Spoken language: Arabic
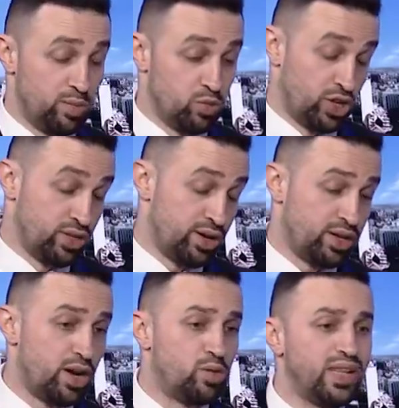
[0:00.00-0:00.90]

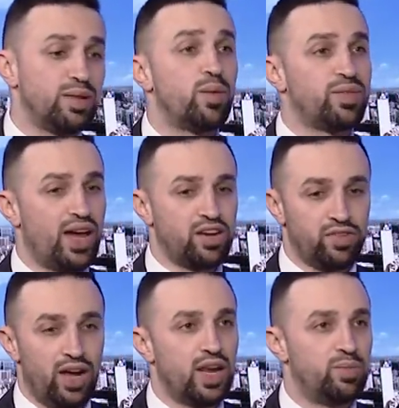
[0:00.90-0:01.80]
المتضرره ومثل ما بنعرف
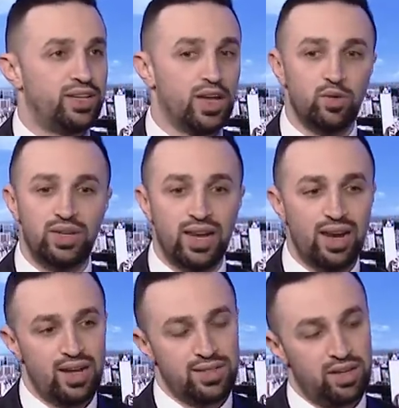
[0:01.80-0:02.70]
نحن بدوله
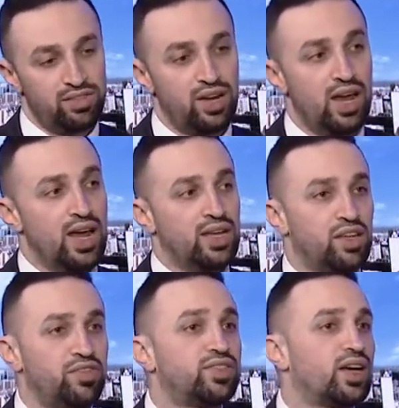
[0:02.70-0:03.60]
للاسف
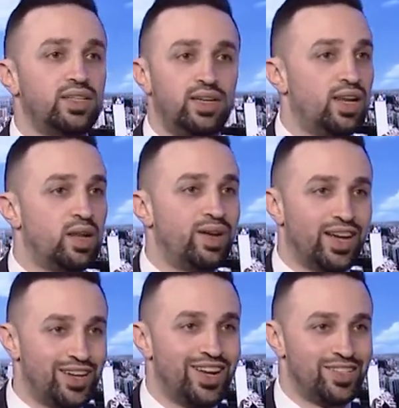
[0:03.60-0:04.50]
تفتقد الى
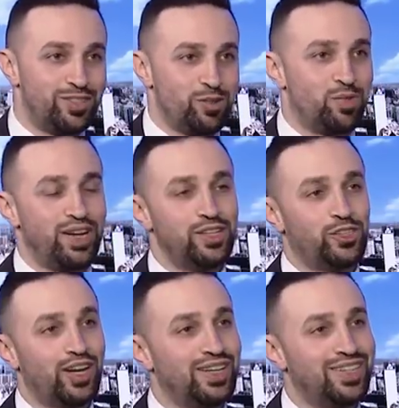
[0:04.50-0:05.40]
البيانات وهذه
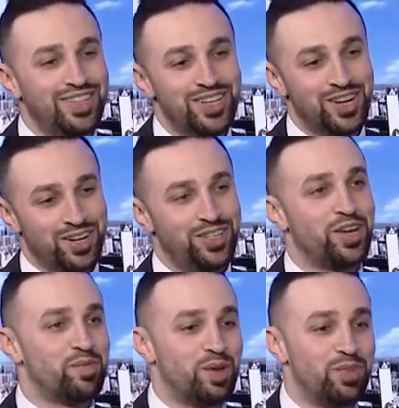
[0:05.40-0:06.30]
شغله كثير
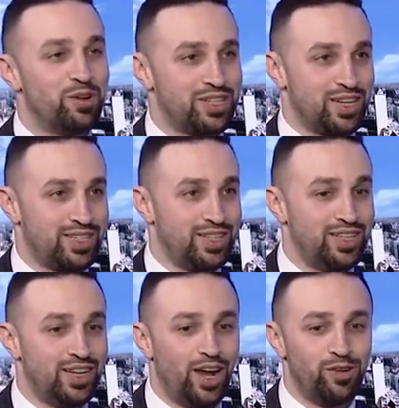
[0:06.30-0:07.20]
كثير مهمه
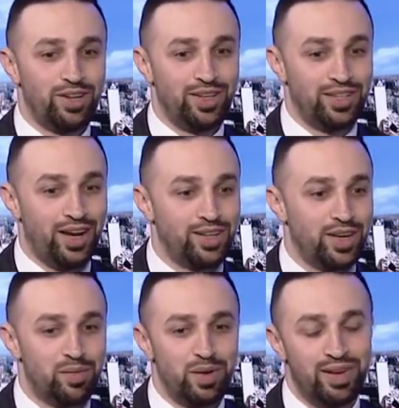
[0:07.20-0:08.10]
واساسيه لانه نحن
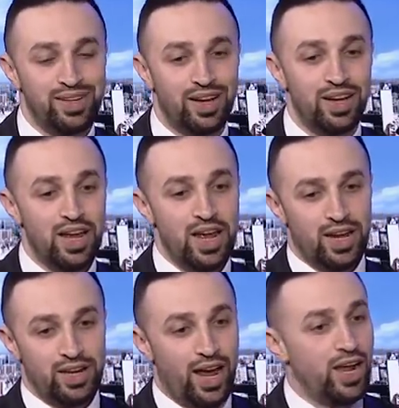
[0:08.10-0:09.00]
لما بدنا
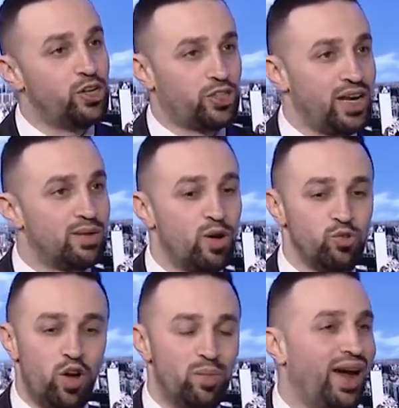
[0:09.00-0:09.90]
نعالج اي
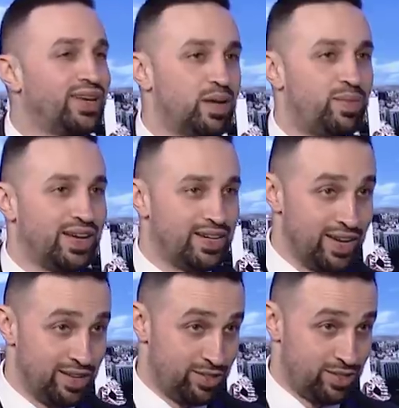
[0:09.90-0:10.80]
موضوع ما عندنا
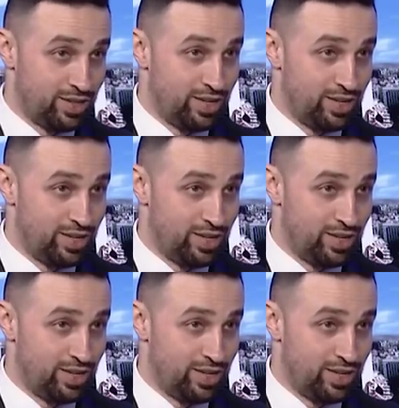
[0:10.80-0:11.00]
بيانات